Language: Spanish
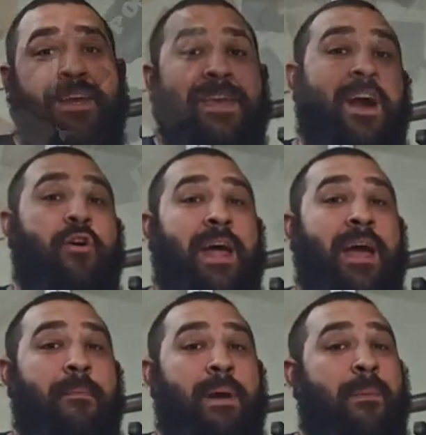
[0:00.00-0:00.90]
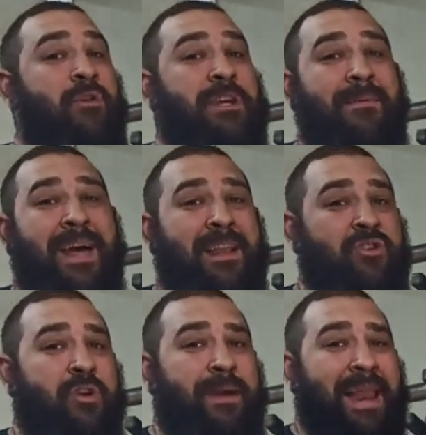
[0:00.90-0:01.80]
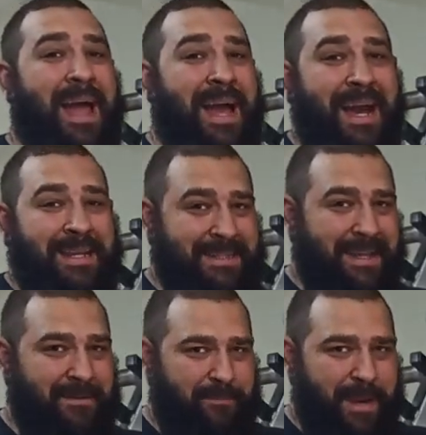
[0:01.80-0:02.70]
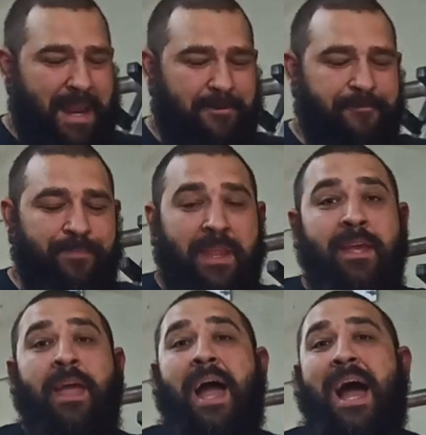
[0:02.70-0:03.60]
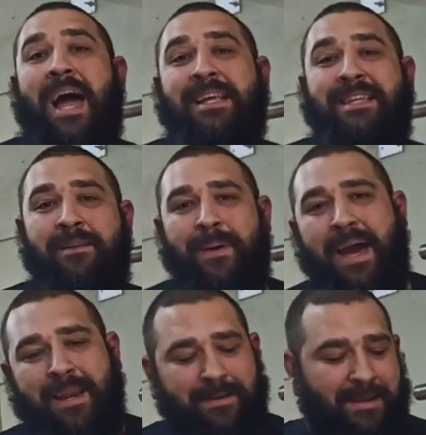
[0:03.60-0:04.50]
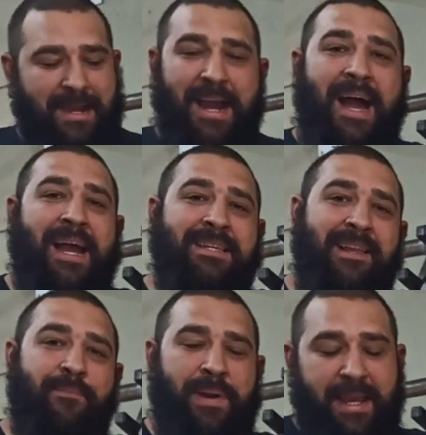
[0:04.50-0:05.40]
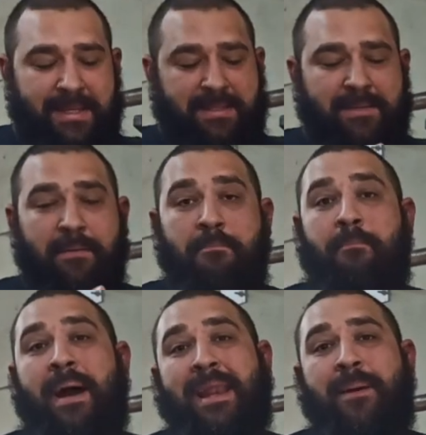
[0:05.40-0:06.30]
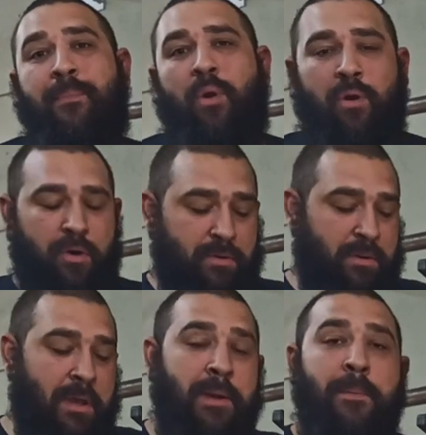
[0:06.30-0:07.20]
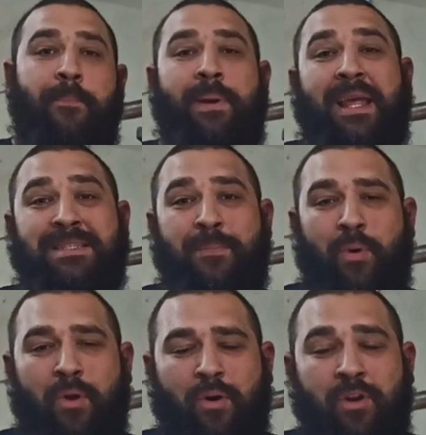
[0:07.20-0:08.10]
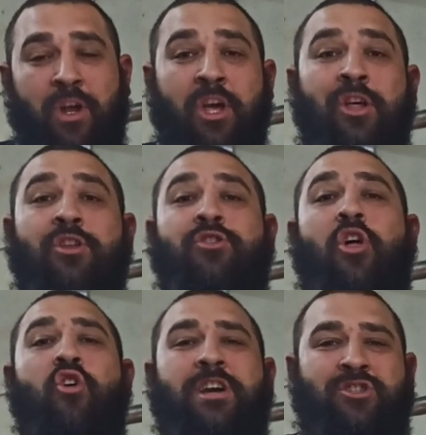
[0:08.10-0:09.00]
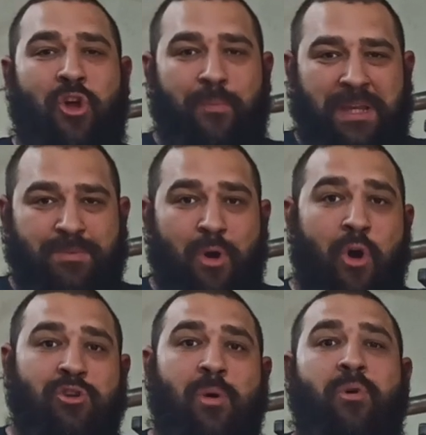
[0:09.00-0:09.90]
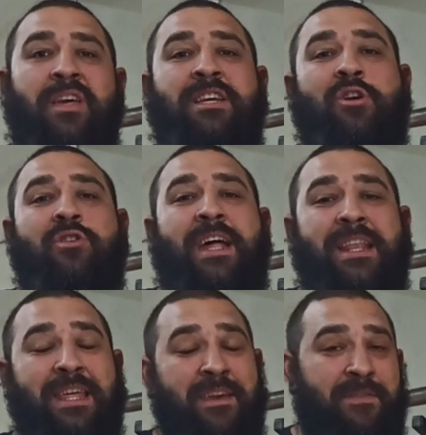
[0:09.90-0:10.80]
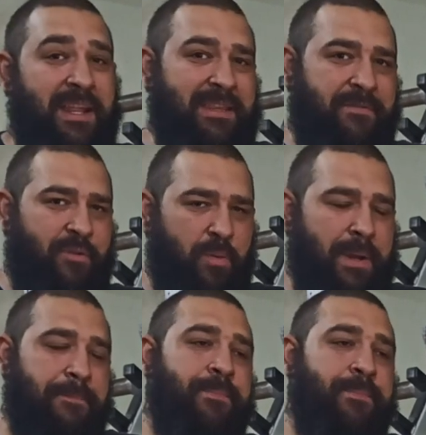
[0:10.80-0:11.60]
Y ahora vamos a hablar sobre la Axel Bar. Axel Bar, Axel Press, barra polón, presa polón, todo es lo mismo, os lo podéis encontrar de diferente forma.